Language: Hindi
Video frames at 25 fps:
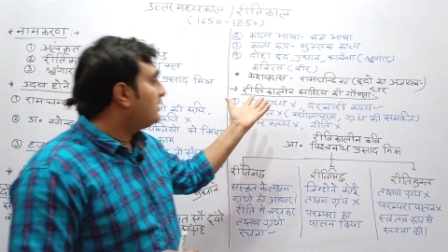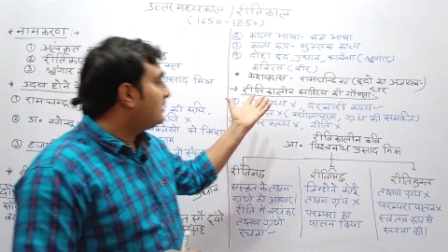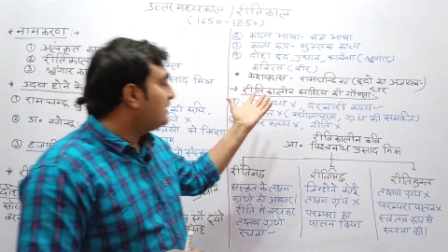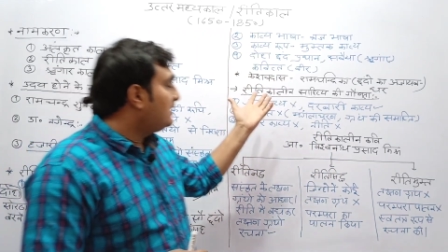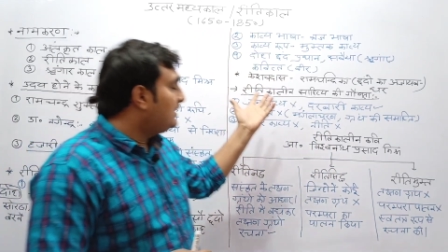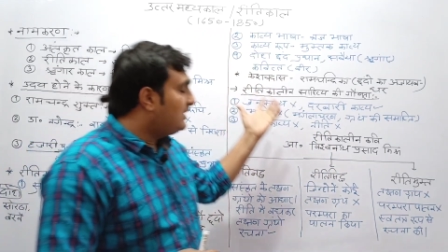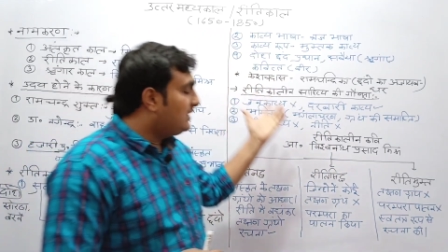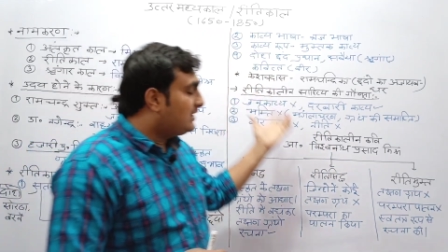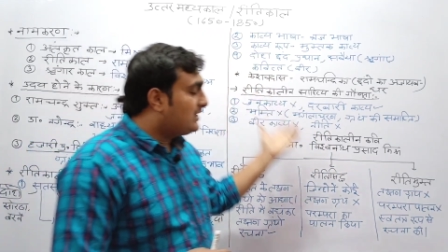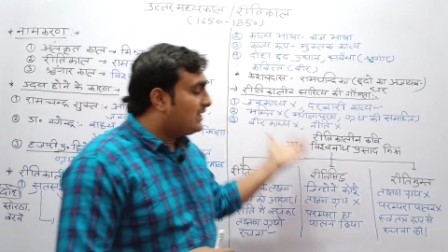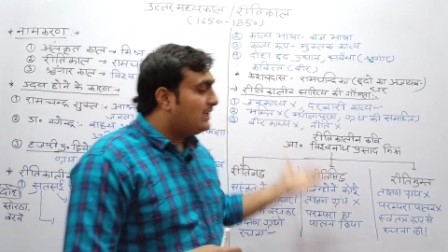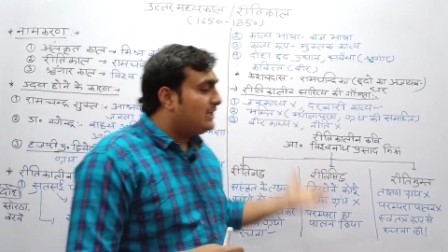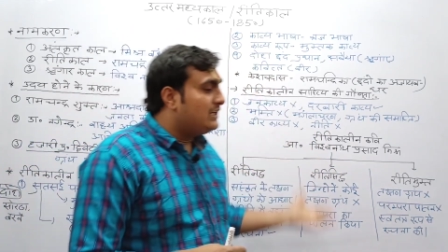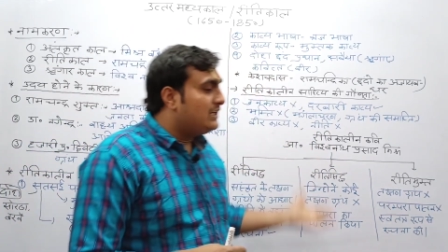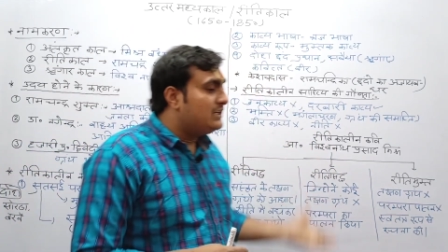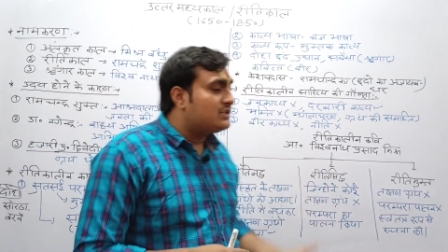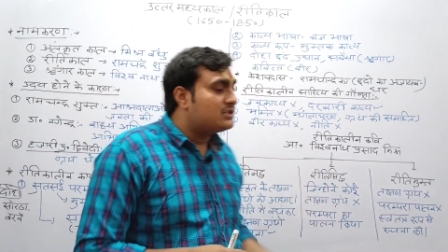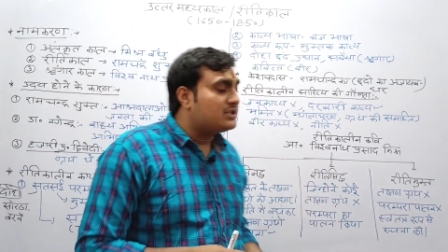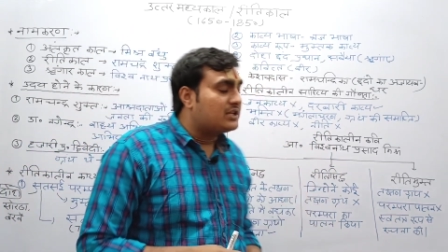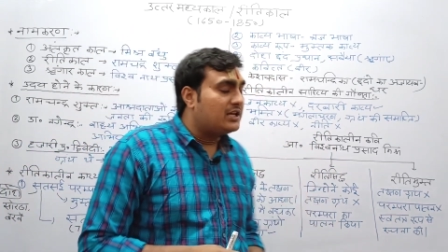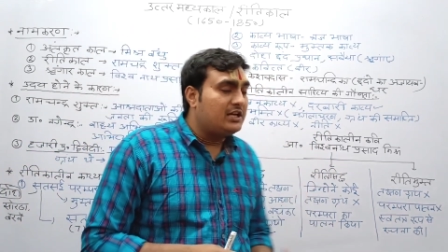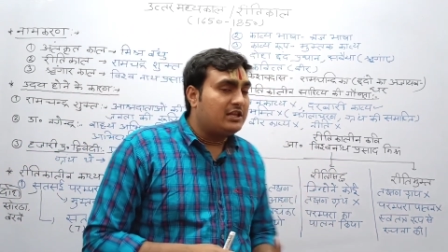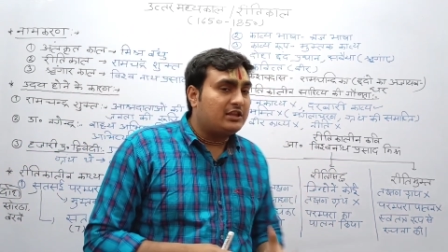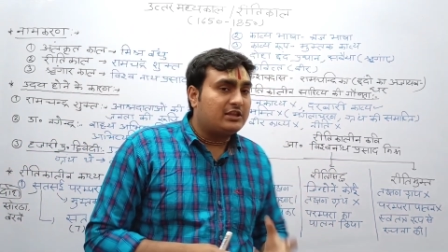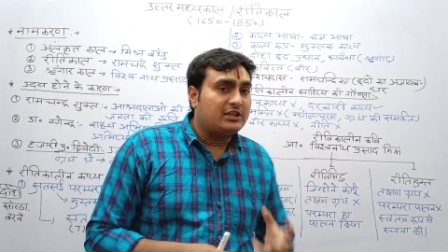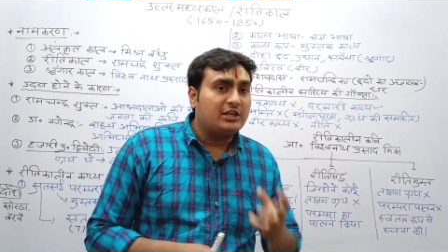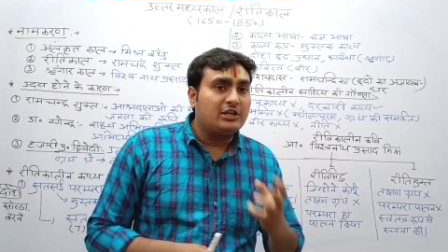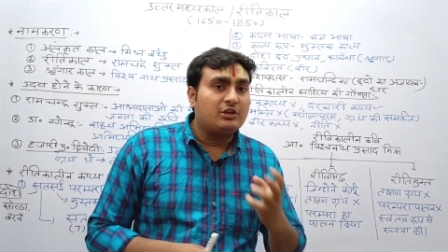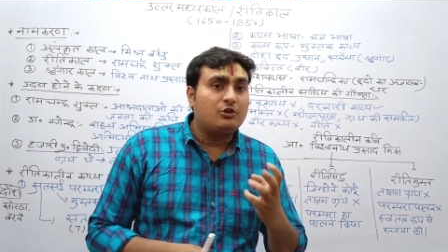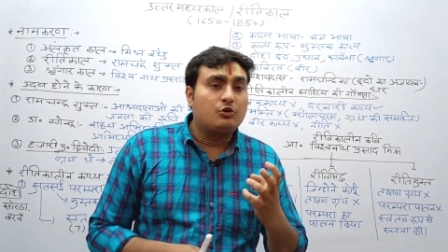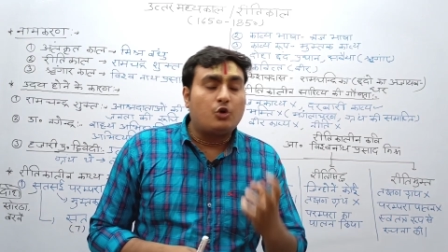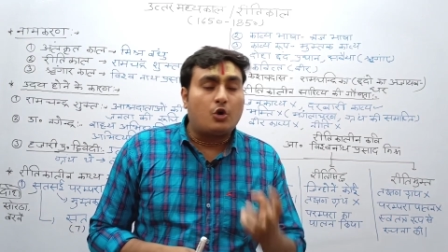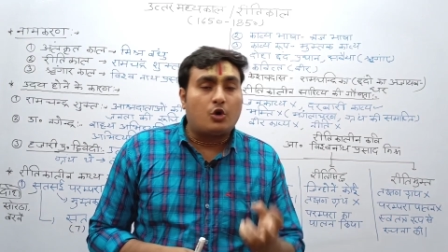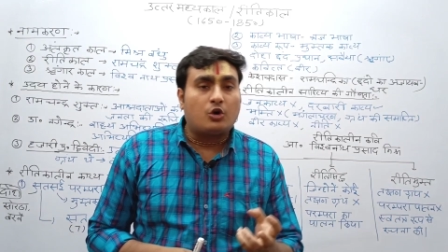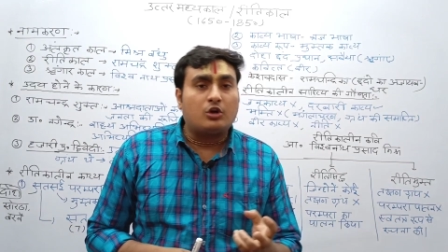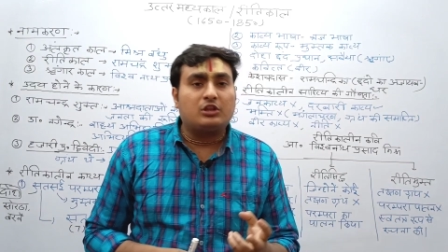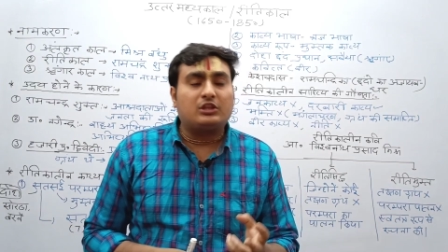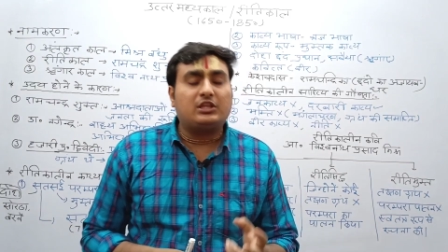रीतिकालीन साहित्य की
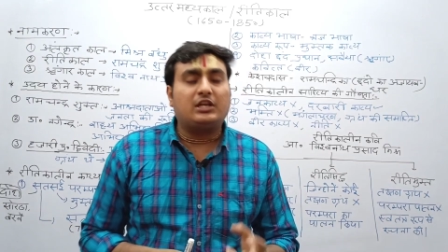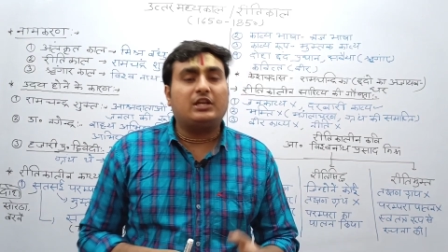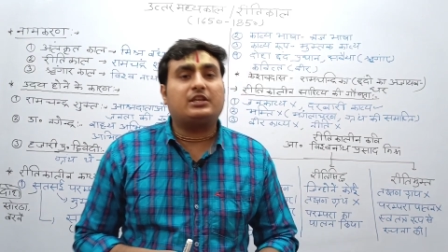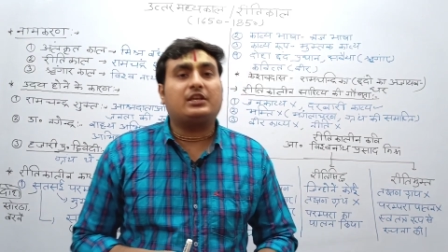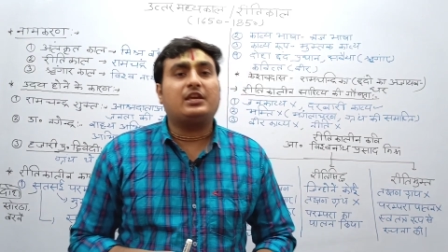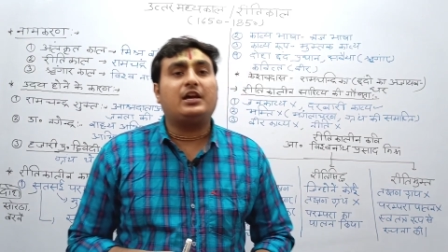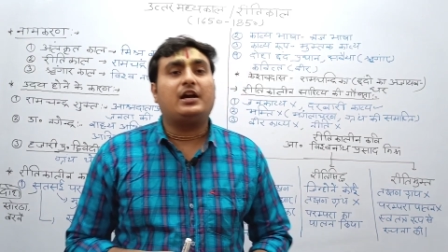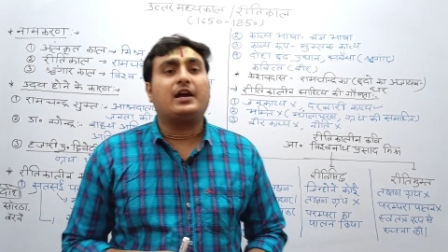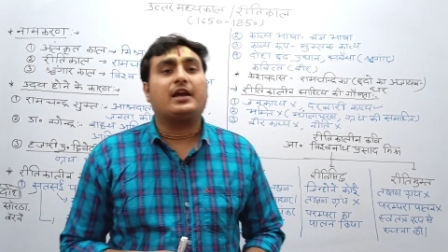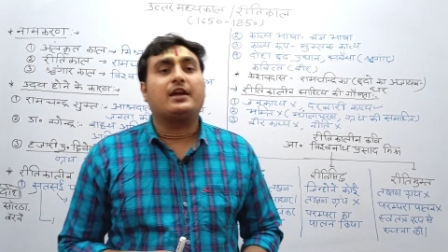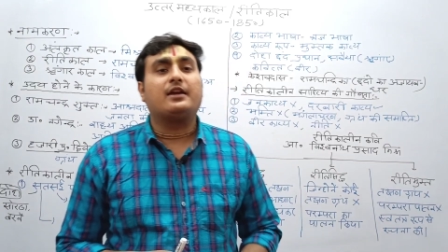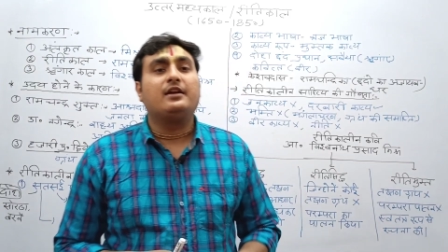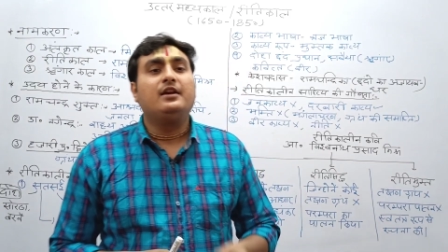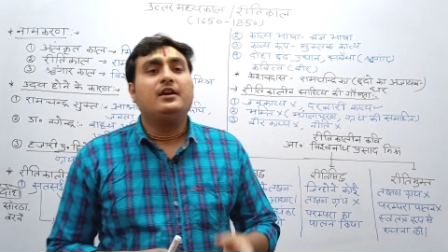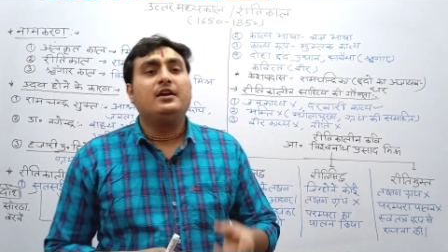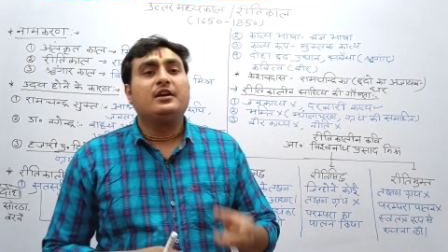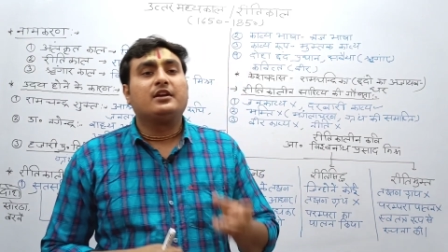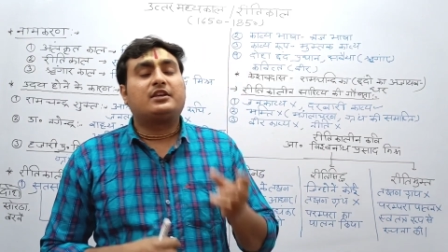गौणता क्या है